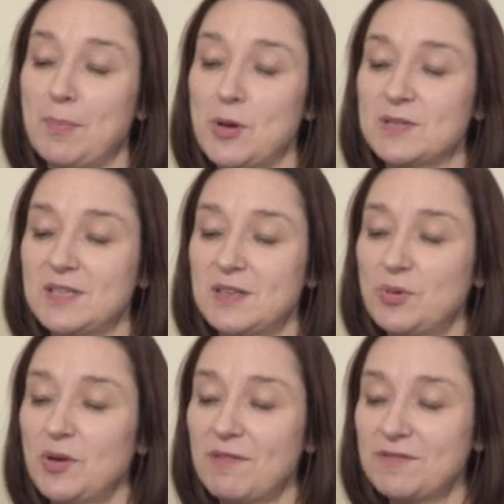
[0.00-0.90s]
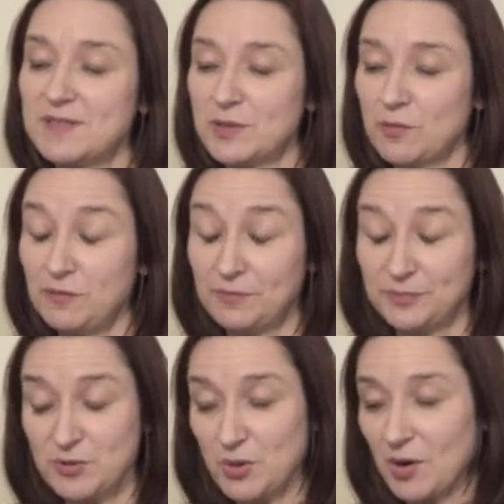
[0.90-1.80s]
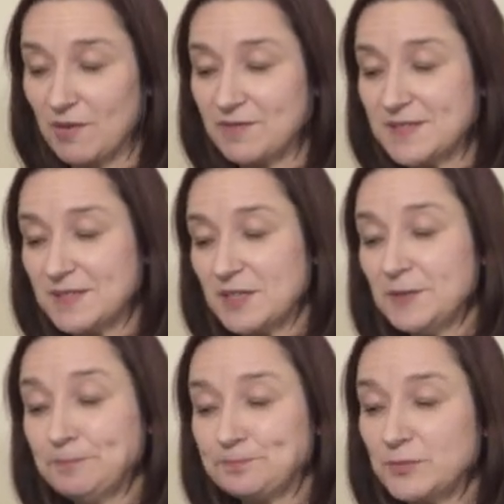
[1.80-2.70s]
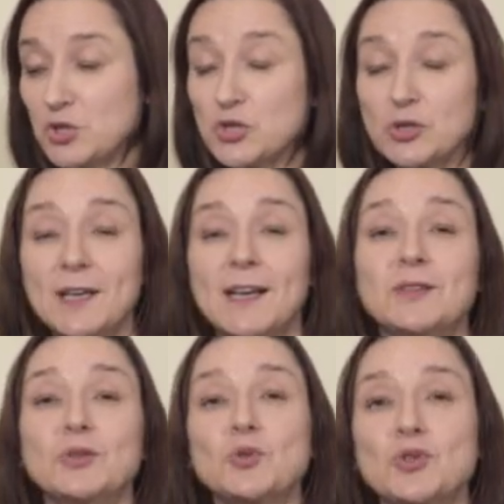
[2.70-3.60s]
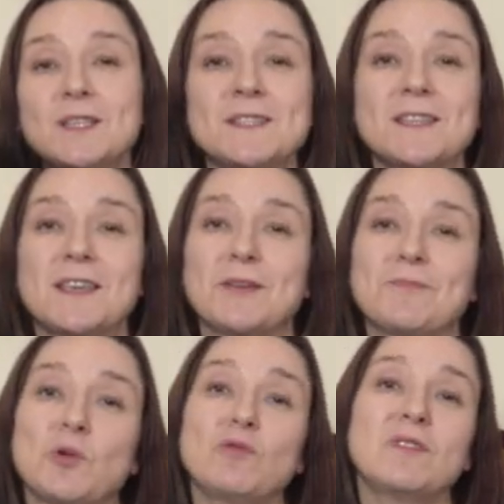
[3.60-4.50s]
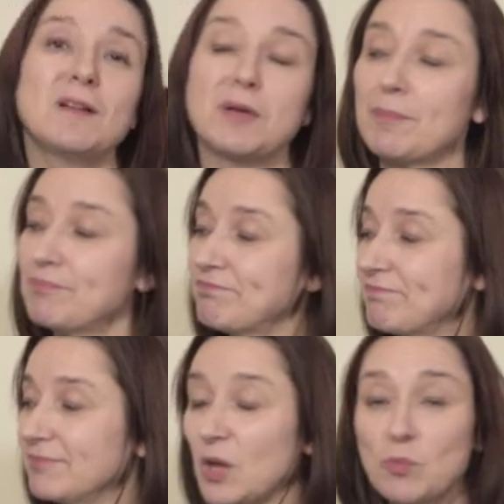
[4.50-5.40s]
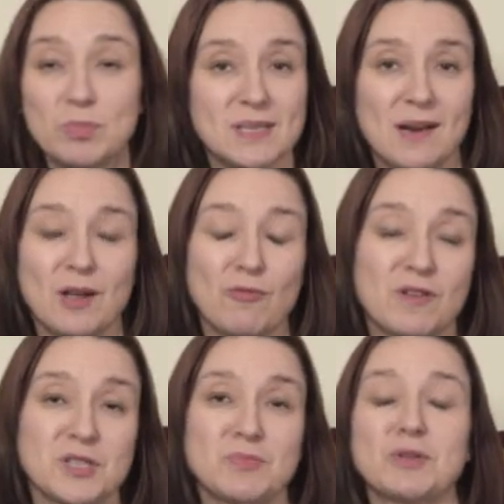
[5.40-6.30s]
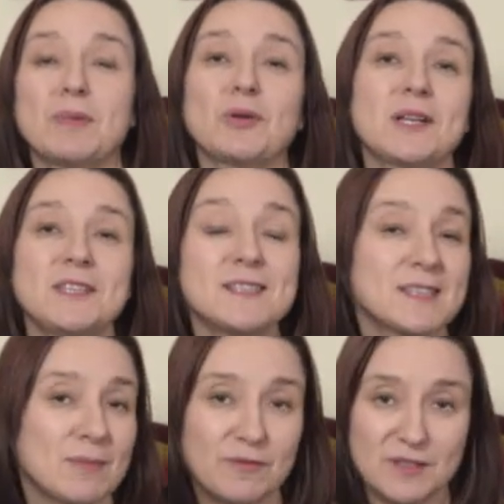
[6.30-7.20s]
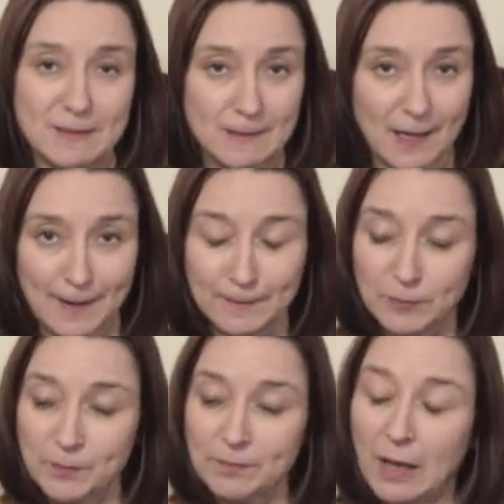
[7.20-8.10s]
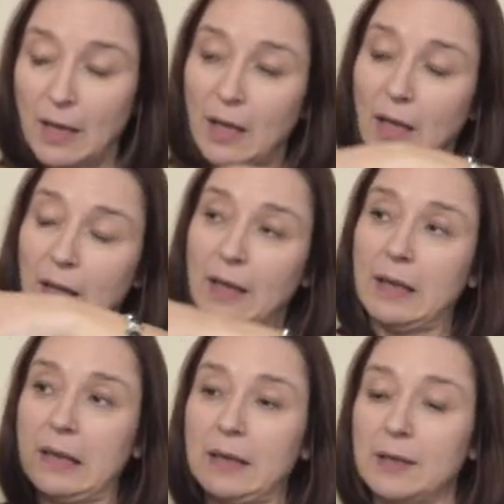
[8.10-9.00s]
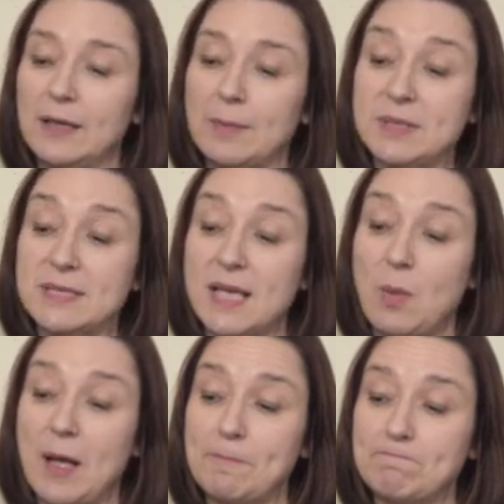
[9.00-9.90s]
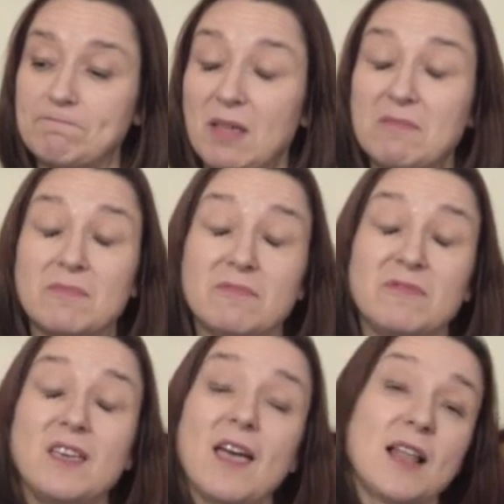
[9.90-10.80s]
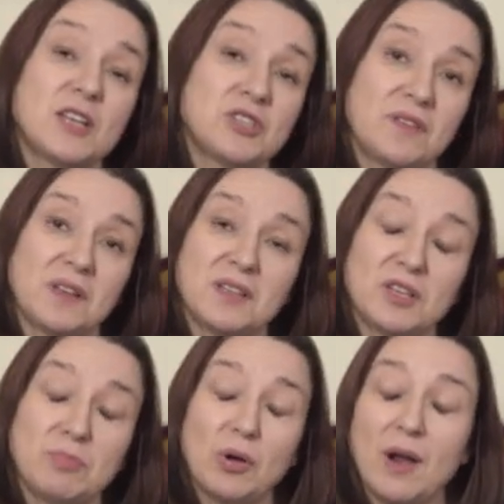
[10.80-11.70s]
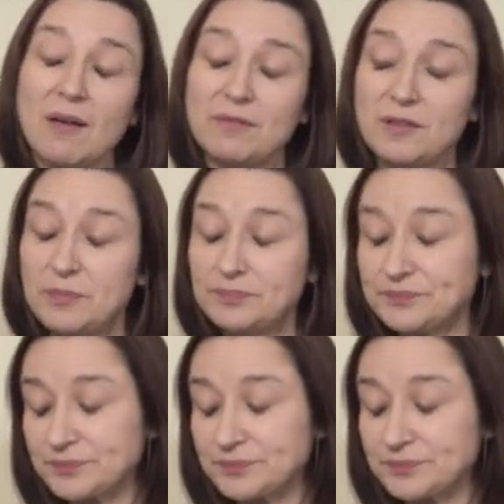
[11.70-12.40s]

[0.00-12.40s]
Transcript: polskich biografistów czy biografistki, niż od Agaty Tuszyńskiej. Uwielbiam tę pisarkę uważam, że ma ona niesamowity talent. E, napisała wiele świetnych biografii,